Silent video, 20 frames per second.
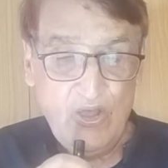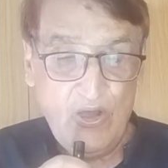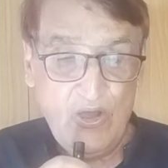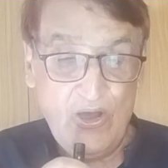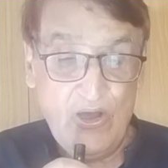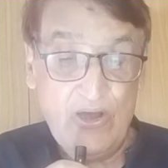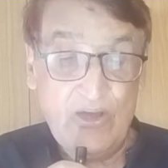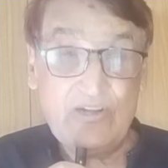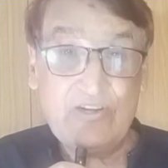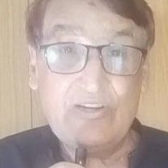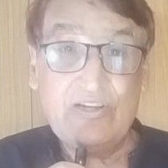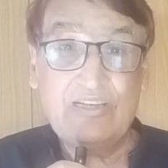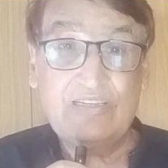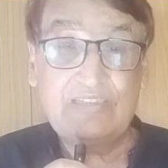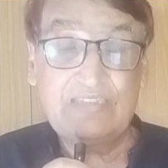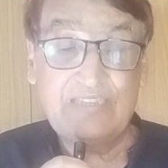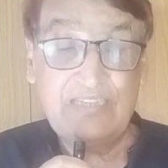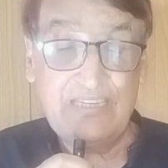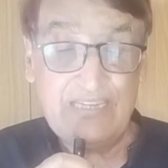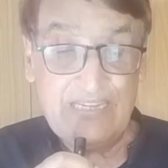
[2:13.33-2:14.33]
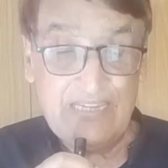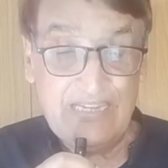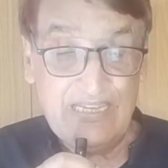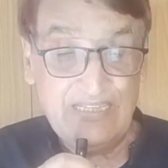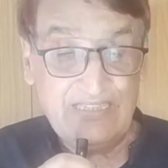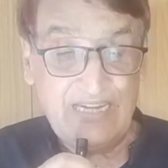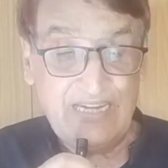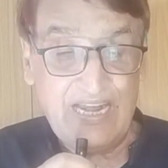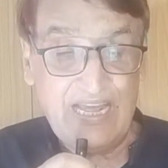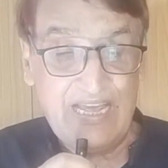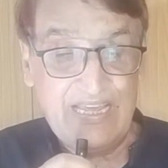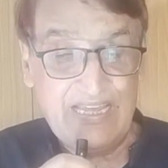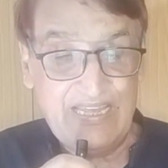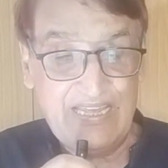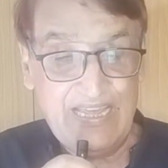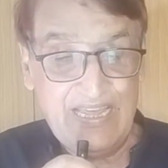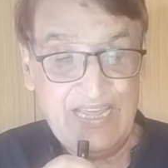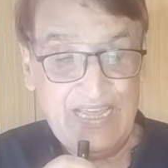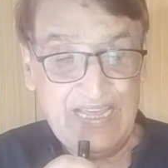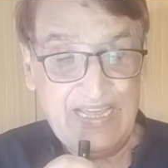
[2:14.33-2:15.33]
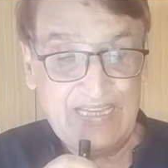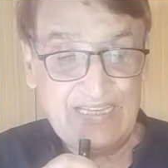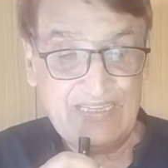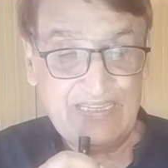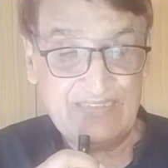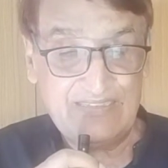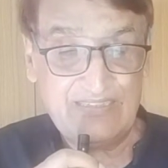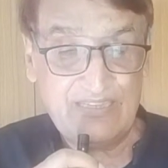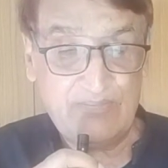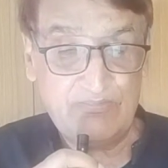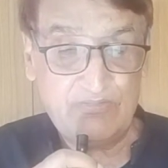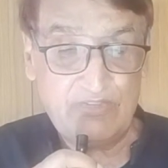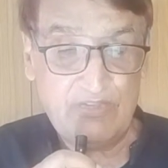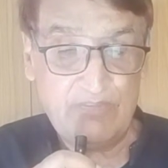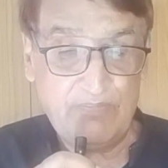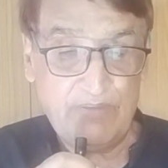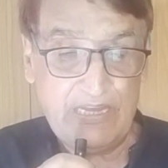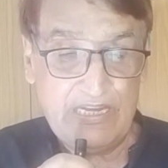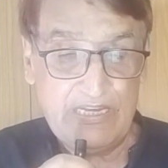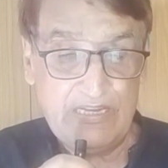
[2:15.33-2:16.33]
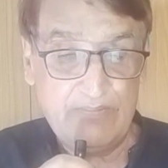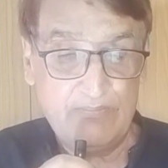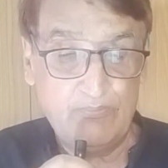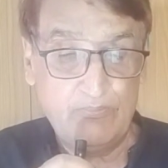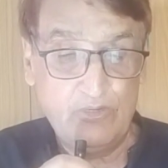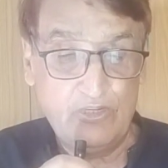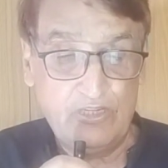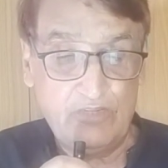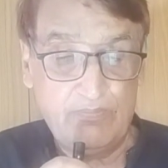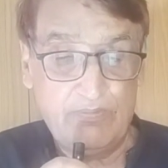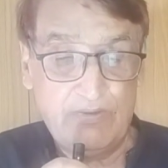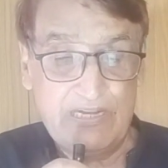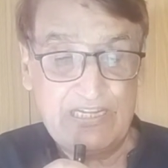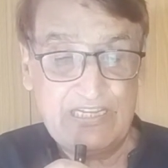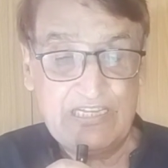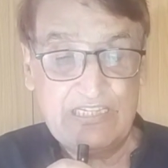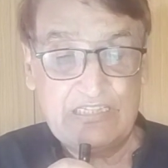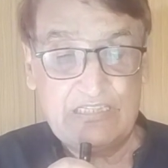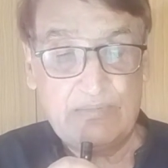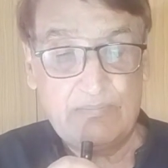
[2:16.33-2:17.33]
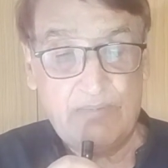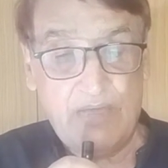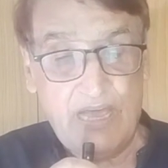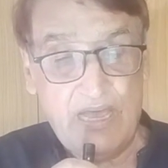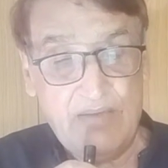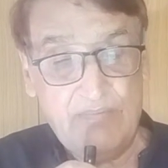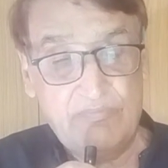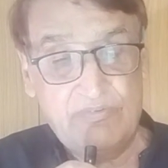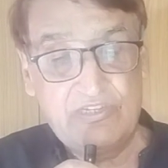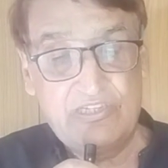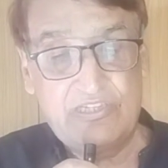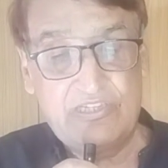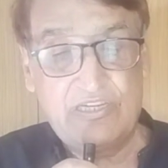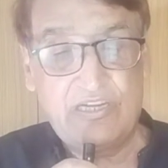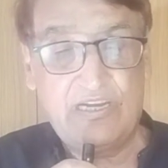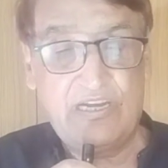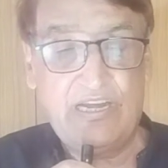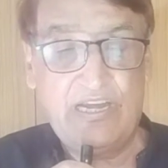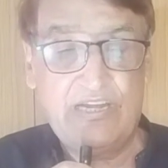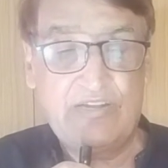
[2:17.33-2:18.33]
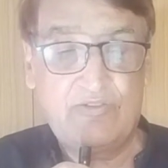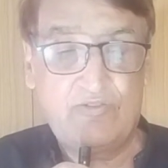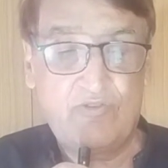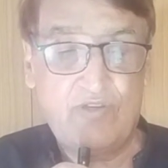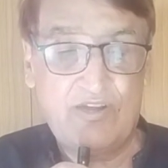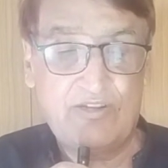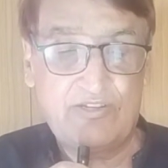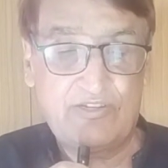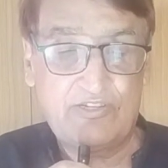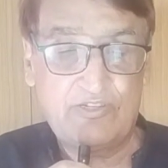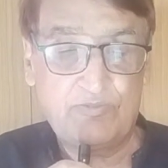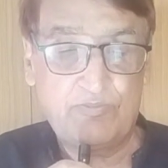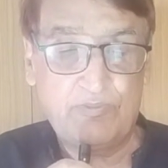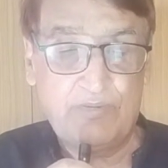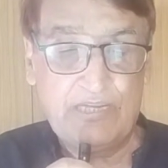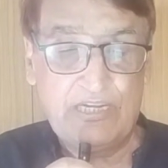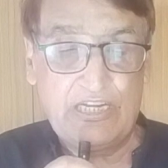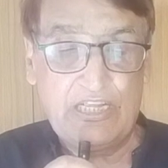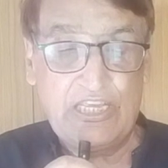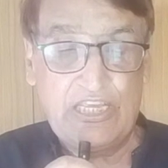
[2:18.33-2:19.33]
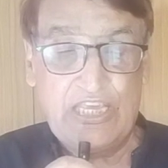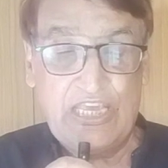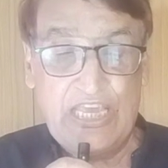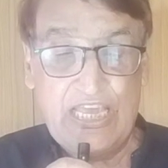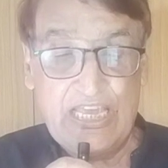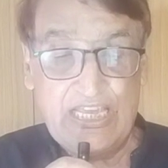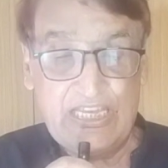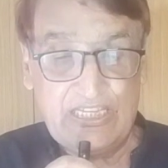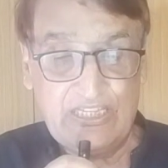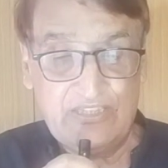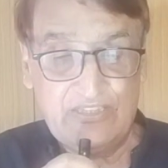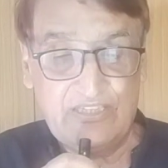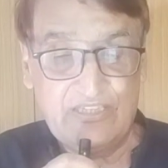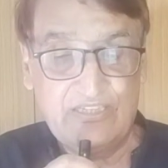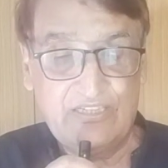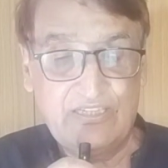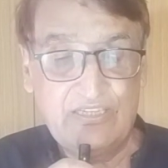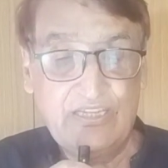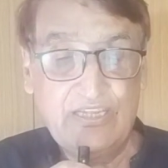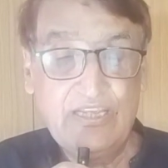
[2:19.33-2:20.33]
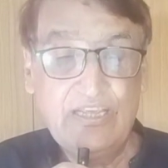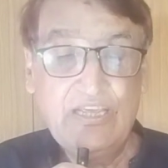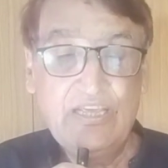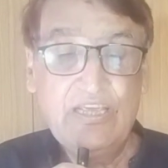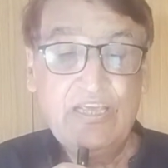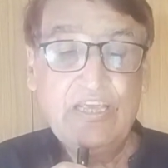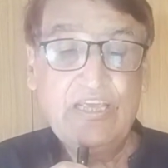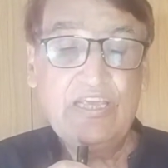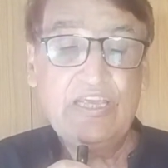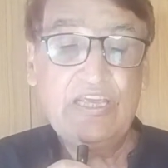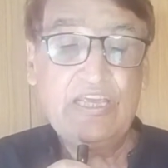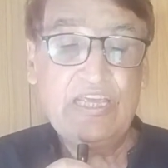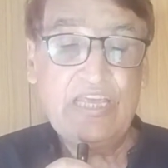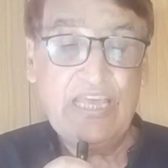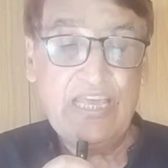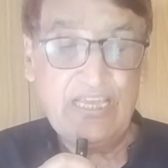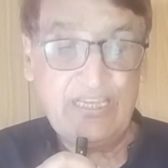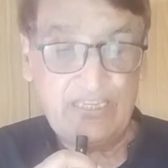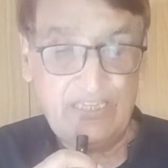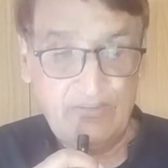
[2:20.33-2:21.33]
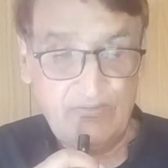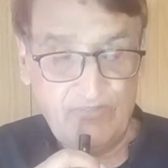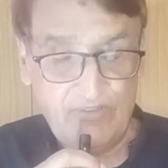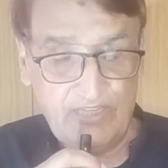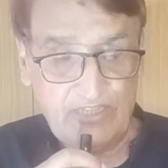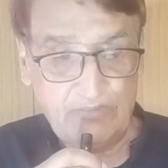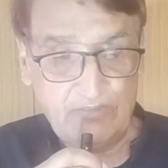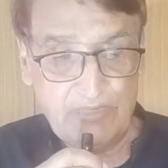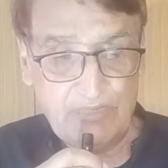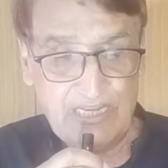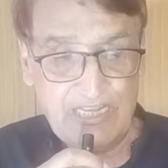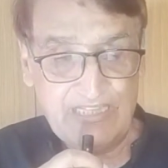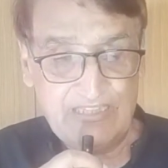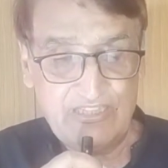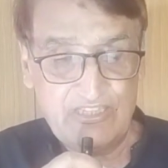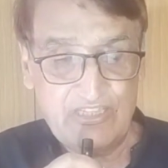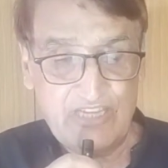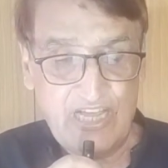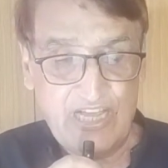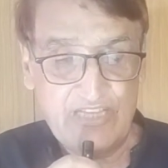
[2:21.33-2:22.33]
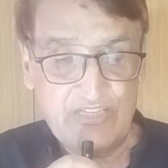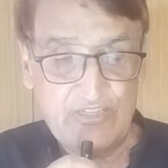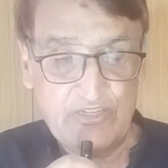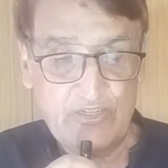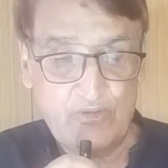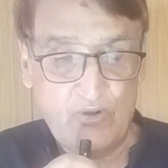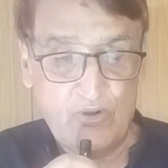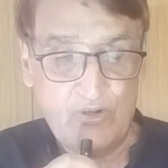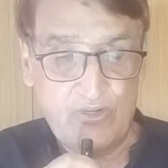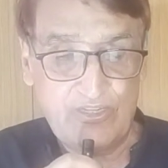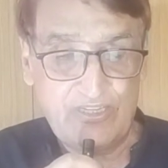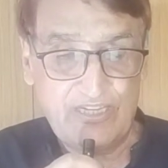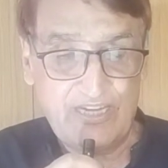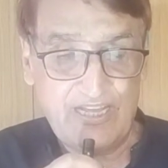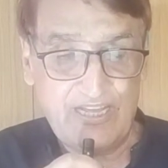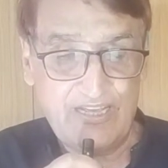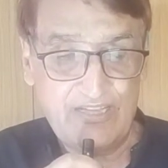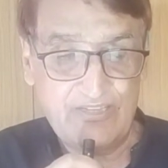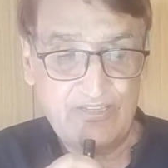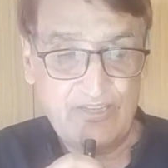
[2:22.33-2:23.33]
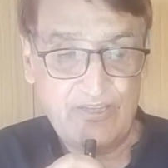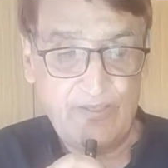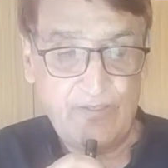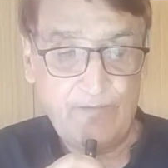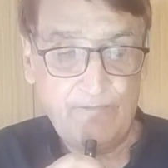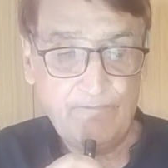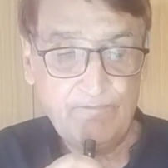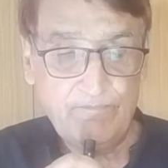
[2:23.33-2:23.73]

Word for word: और अक्सरियत राय है कि सबसे पहले मुल्क भर के तमाम रीजनल हेडकोार्टर्स पर एक ही दिन एक ही वक्त पर एहतजाज रिकॉर्ड कराया जाए